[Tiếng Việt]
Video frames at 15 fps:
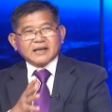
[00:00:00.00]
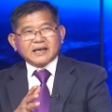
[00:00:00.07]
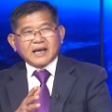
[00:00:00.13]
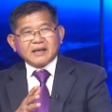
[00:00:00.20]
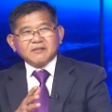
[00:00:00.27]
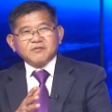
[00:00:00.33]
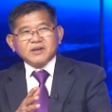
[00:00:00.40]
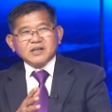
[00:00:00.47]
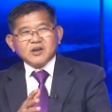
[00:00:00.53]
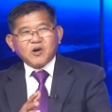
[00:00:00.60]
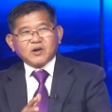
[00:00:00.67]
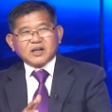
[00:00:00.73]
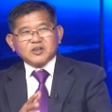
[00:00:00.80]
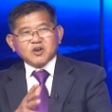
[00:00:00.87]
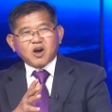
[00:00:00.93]
cái
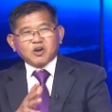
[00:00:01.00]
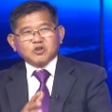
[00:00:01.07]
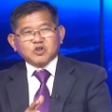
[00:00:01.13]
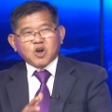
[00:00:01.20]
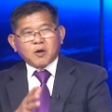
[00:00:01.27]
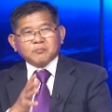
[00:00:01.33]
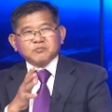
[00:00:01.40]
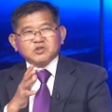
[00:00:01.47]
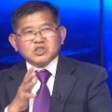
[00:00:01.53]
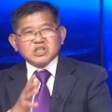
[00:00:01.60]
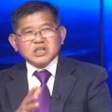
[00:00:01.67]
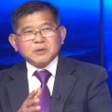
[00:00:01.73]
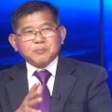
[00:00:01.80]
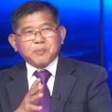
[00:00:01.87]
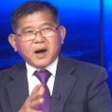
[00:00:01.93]
video này do cái nhóm
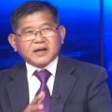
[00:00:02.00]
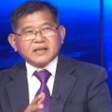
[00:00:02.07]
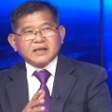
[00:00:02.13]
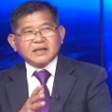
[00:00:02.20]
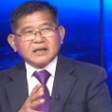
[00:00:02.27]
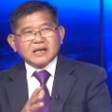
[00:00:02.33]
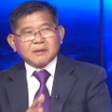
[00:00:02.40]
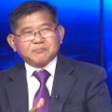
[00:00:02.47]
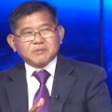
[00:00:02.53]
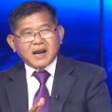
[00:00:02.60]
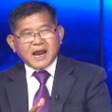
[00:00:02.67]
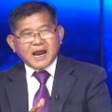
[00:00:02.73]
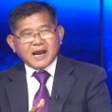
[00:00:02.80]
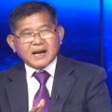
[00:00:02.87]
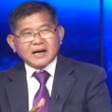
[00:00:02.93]
Tea Party lập
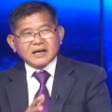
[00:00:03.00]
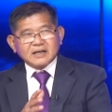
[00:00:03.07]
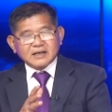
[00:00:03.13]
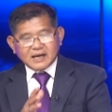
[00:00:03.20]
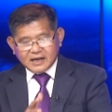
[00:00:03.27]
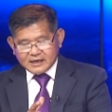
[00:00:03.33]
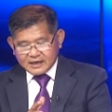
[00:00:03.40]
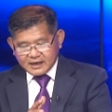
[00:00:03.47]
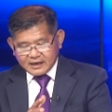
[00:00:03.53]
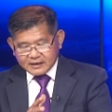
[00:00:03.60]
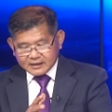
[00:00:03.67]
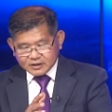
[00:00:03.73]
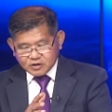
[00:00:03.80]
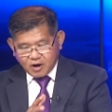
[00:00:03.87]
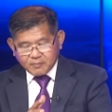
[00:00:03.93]
ra, là
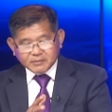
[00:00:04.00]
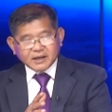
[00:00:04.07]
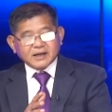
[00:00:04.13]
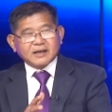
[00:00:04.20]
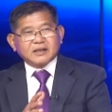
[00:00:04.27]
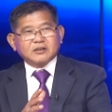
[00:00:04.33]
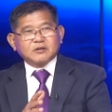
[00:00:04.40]
cái nhóm này,